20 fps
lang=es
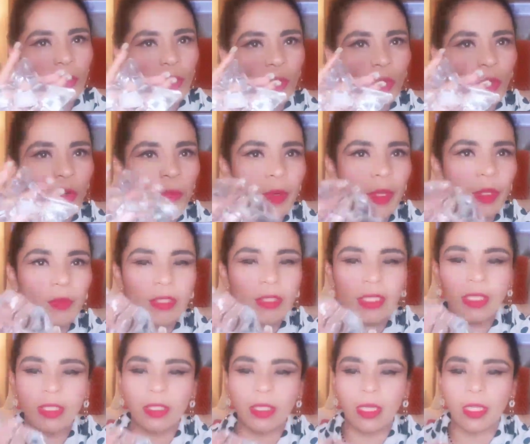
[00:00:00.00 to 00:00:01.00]
estuve comprando
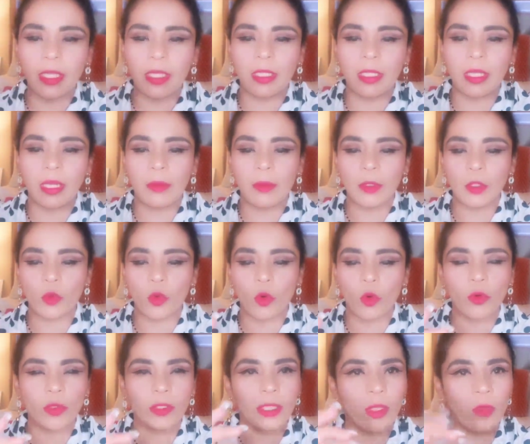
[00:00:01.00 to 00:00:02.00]
esta estrellita que me
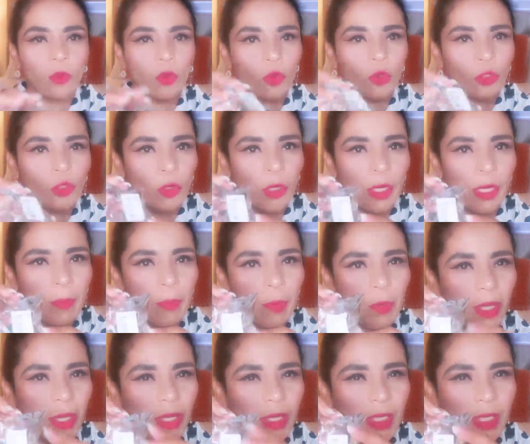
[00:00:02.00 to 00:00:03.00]
estuvo costando 2 dólares,
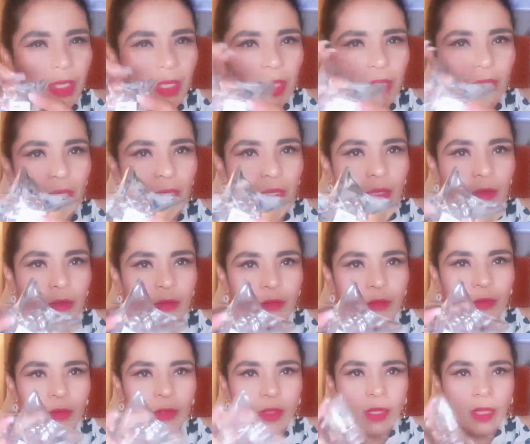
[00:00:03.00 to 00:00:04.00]
pero ya le quité
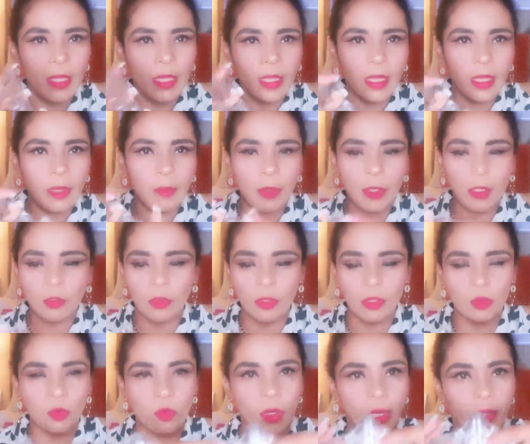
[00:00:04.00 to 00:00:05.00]
el, el
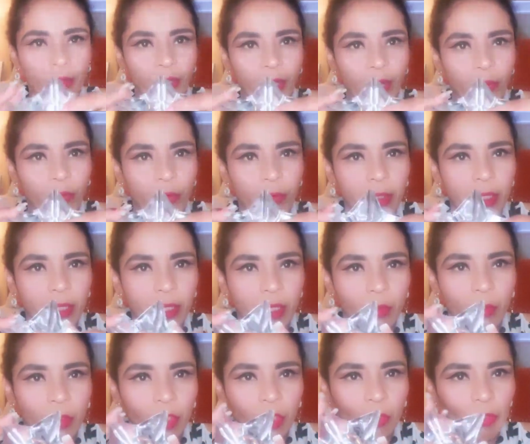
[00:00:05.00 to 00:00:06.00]
precio. Es un candelabro, miren
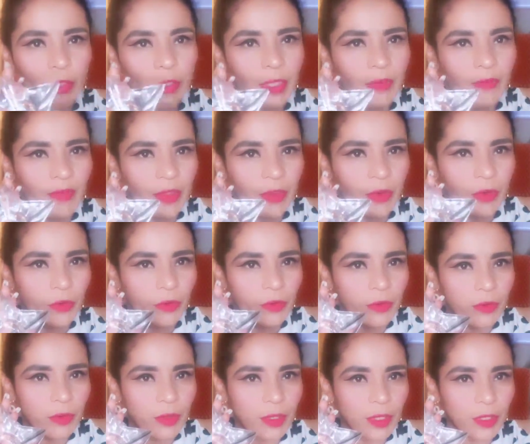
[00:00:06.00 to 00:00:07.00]
qué bonito, es de vidrio.
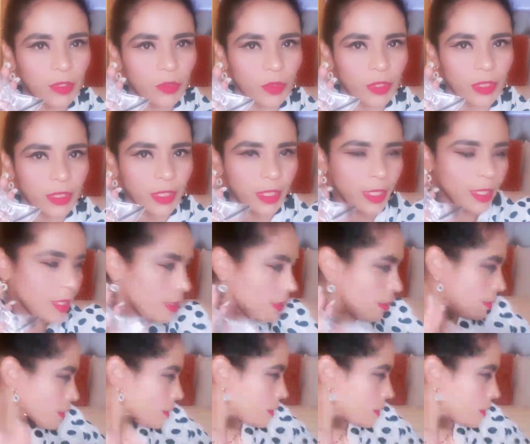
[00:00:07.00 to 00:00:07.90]
Y es una estrella,